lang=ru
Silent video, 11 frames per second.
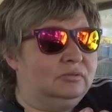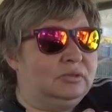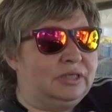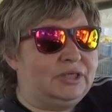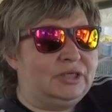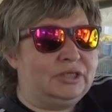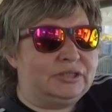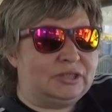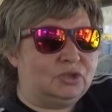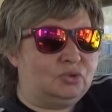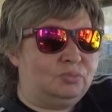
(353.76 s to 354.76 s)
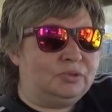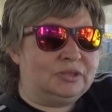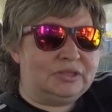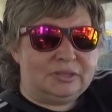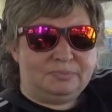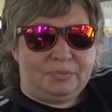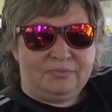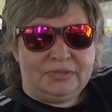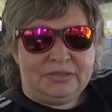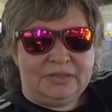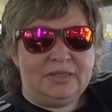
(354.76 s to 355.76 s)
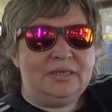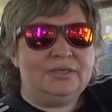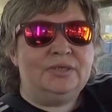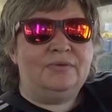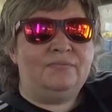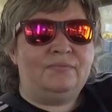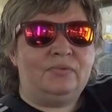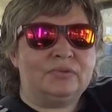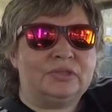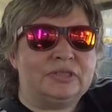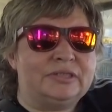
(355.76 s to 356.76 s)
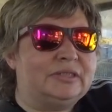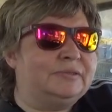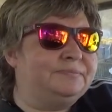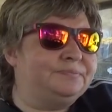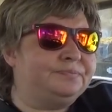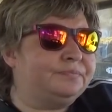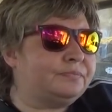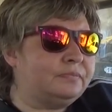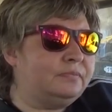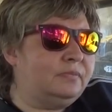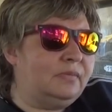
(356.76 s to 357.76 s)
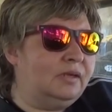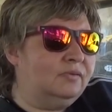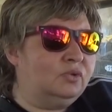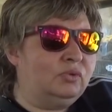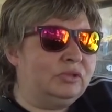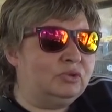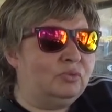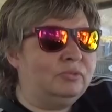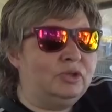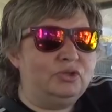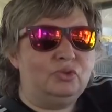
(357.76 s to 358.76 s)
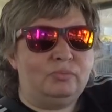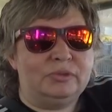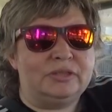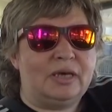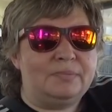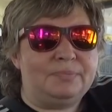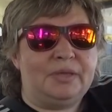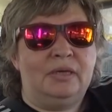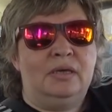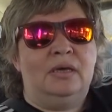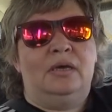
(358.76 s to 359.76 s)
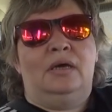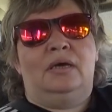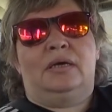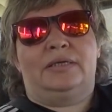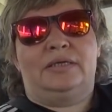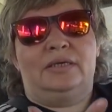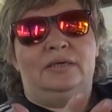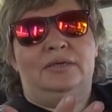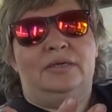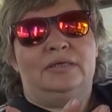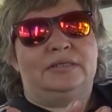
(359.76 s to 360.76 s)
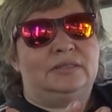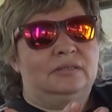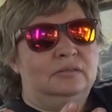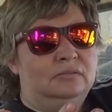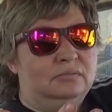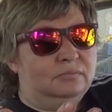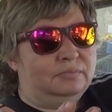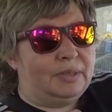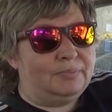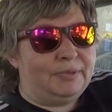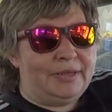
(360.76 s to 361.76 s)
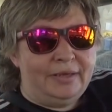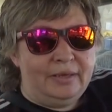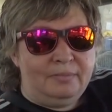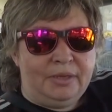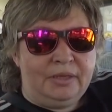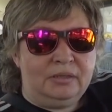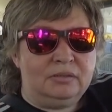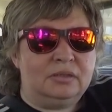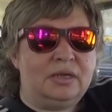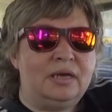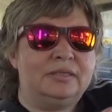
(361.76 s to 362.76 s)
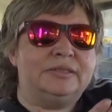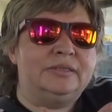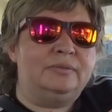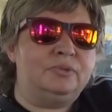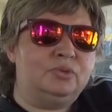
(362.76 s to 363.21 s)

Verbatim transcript: какие есть особенности поведения в возрасте, то на том или ином этапе, какие есть проблемы, как с ними